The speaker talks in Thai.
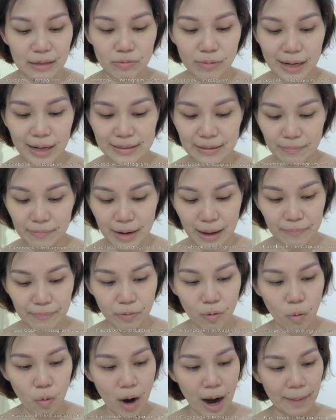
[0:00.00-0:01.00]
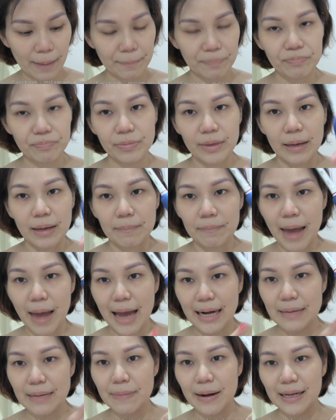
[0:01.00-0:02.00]
คิดว่าสำหรับพวกแปล
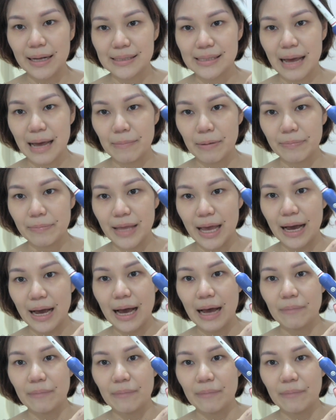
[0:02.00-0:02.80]
งที่เป็นลักษณะแบบนี้